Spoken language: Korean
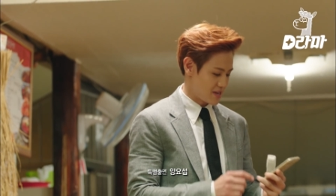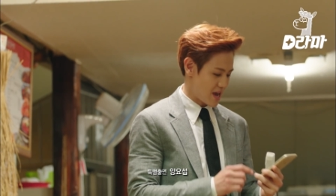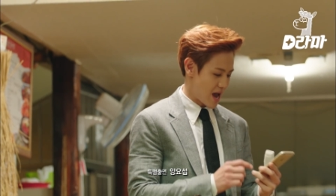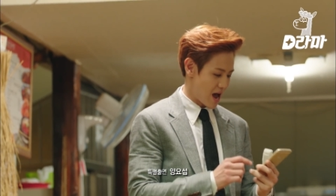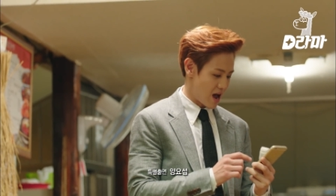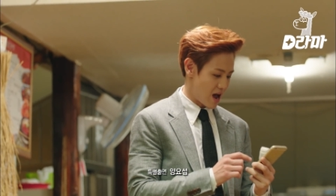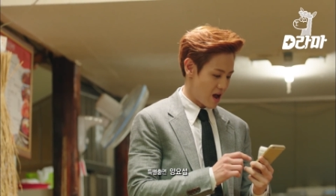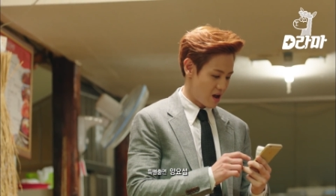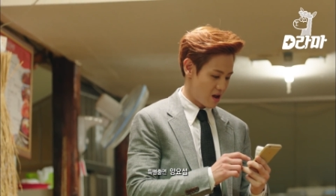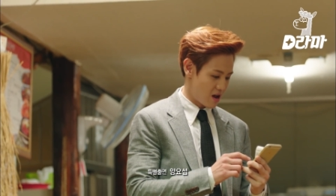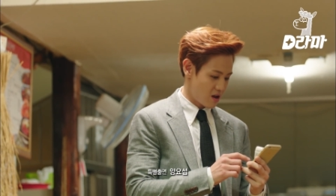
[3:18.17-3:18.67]

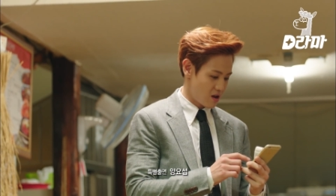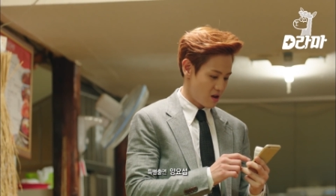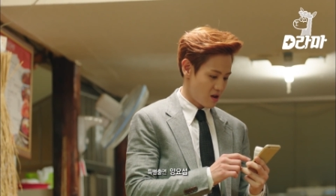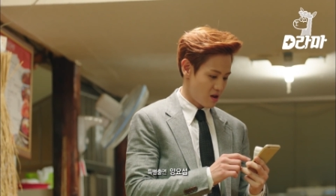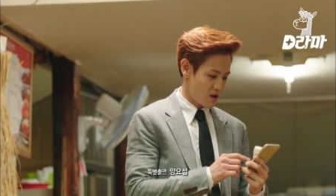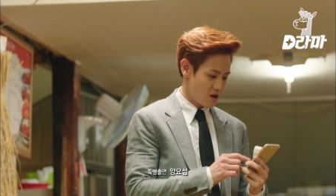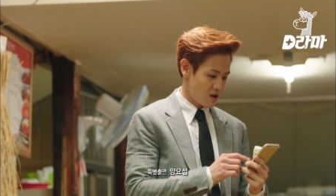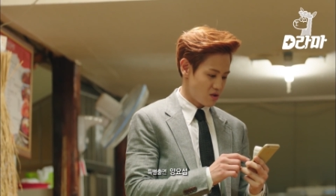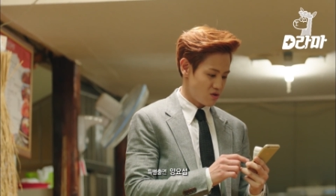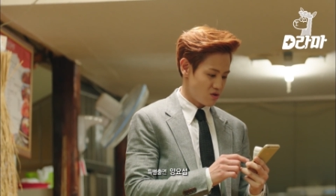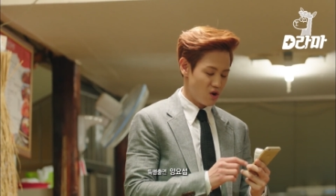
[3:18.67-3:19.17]
야
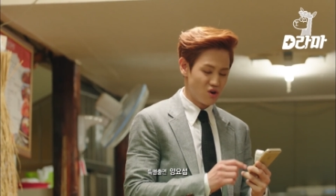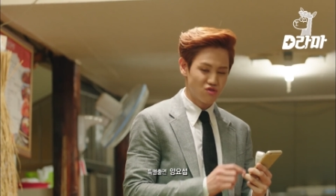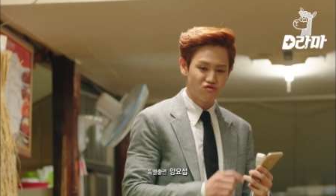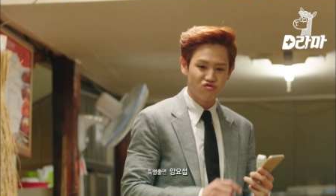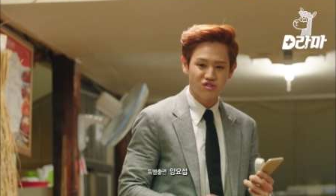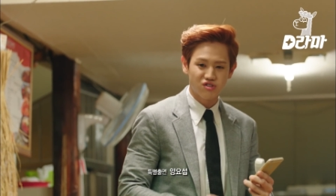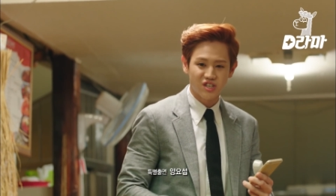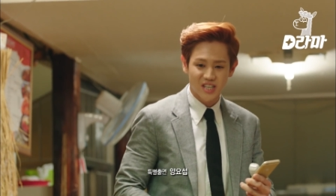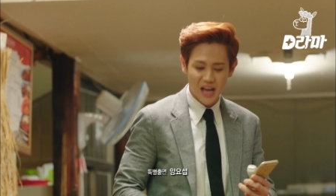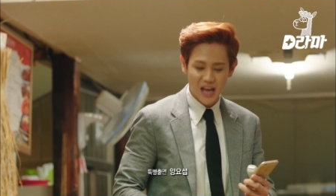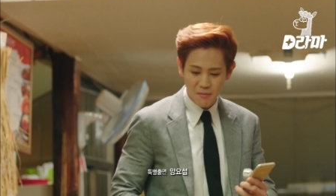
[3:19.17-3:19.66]

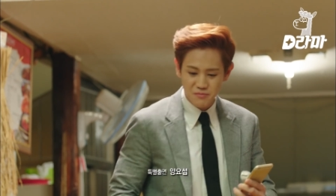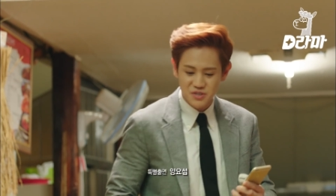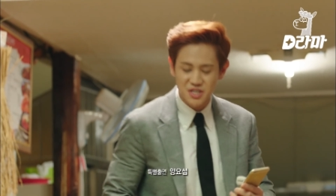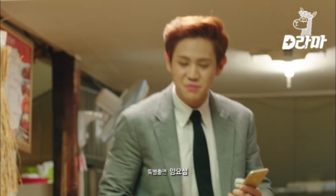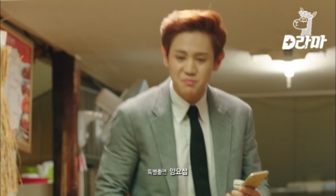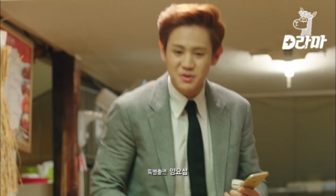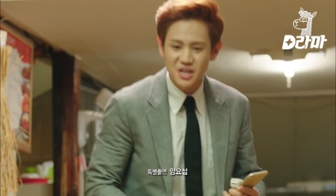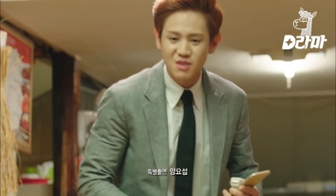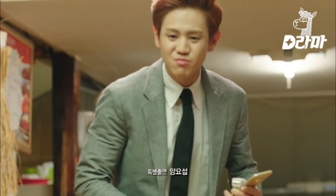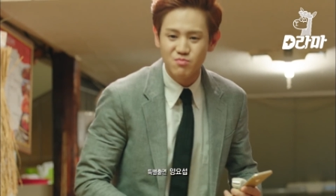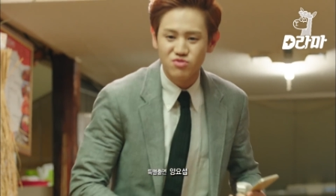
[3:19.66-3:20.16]
12시
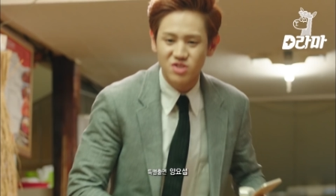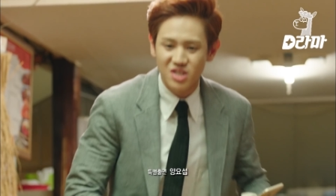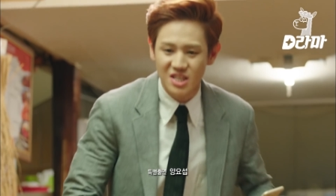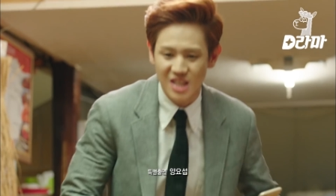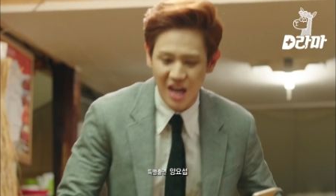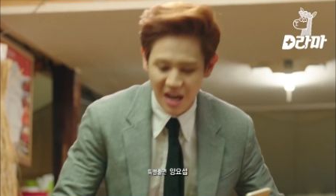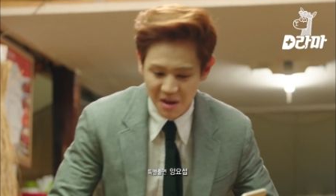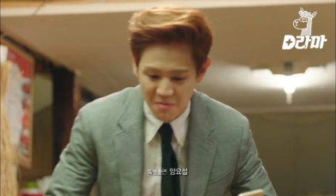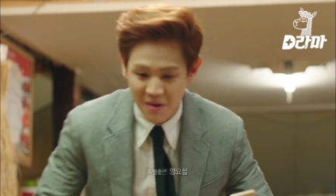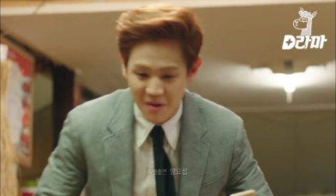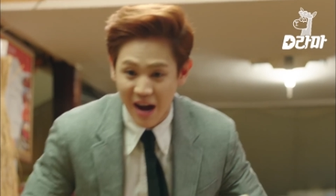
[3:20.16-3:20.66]

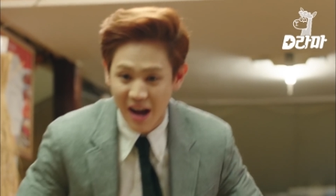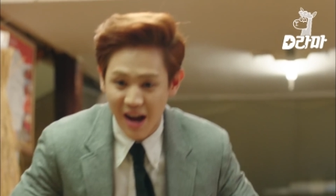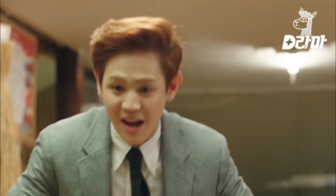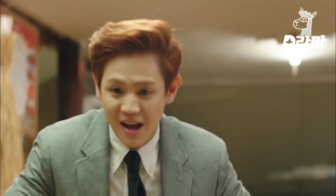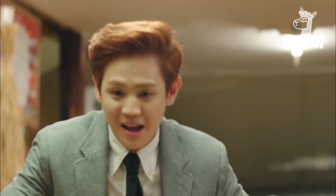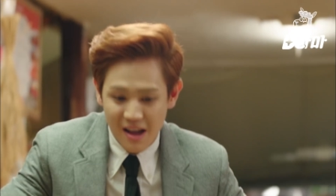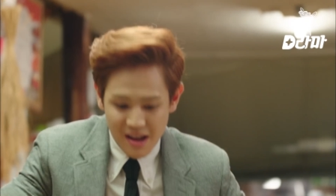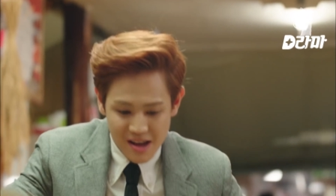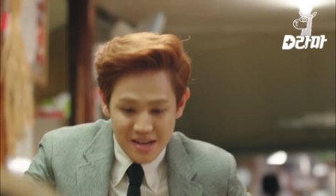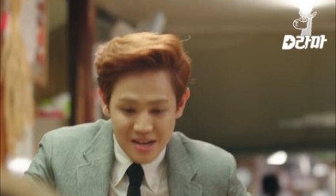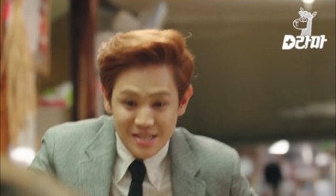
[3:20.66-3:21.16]
31분이다 임마.
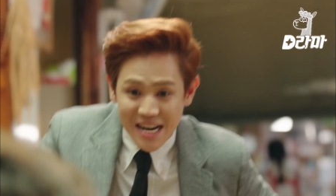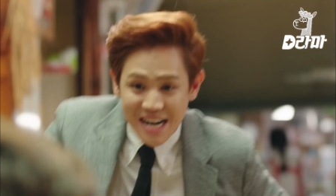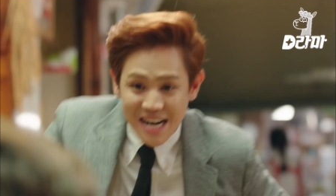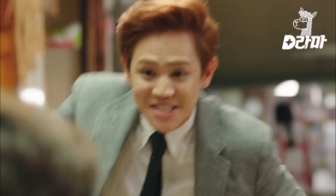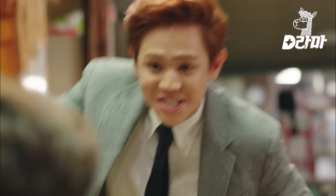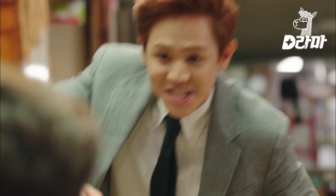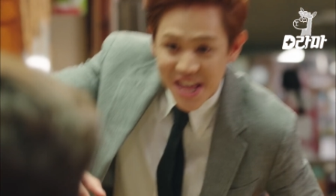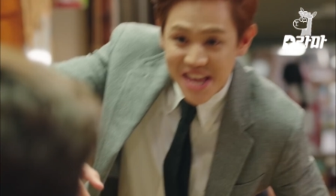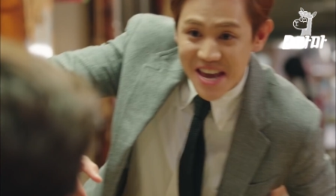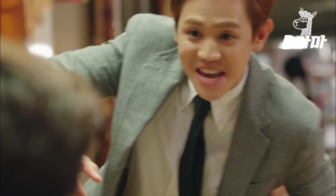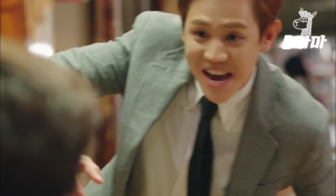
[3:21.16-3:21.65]

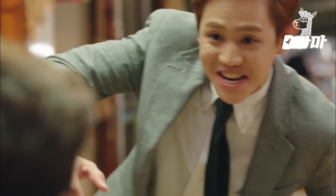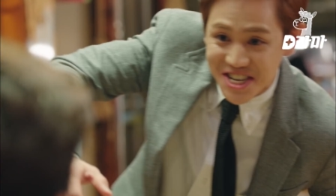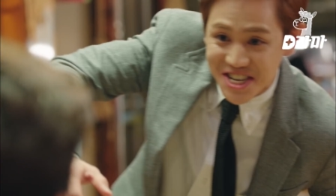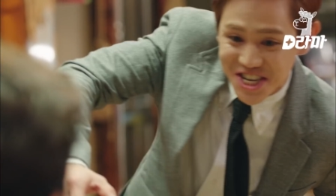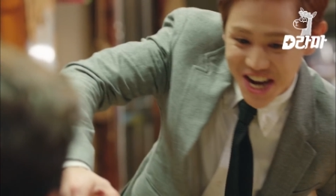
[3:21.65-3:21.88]
잘 지냈냐?